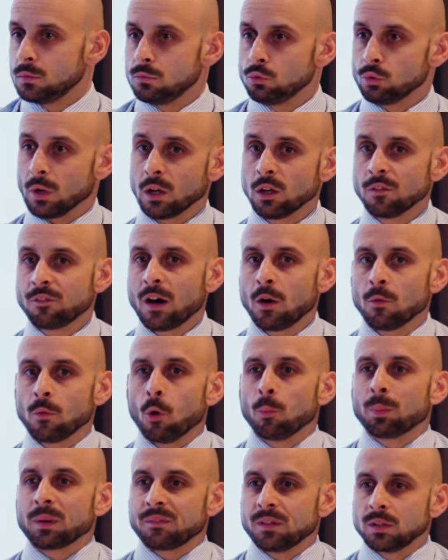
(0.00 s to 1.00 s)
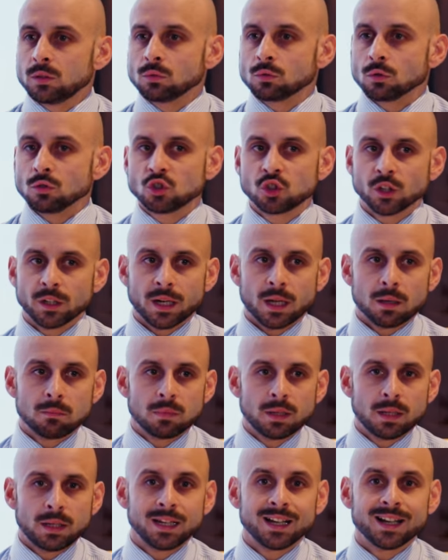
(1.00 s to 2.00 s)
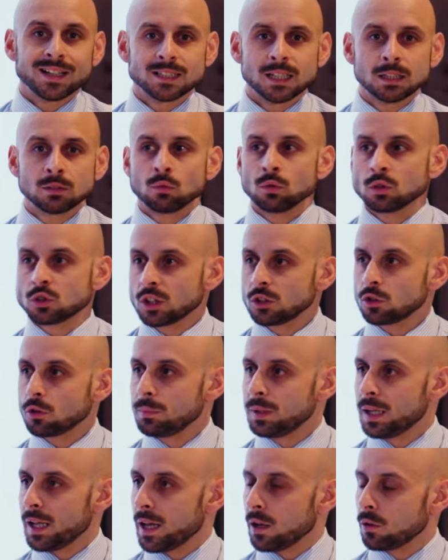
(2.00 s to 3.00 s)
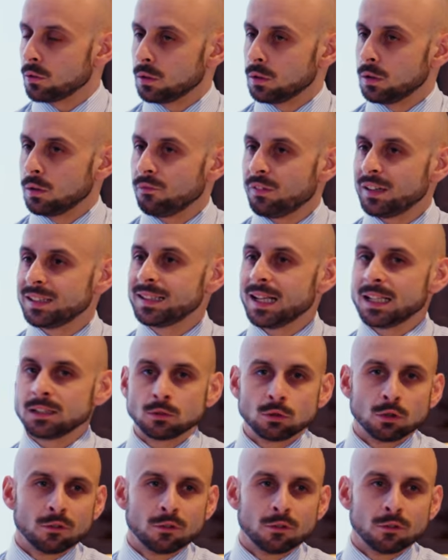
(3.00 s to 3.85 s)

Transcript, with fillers: Un anno fa ho prevenduto un CRM incassando 200.000 euro, vendendolo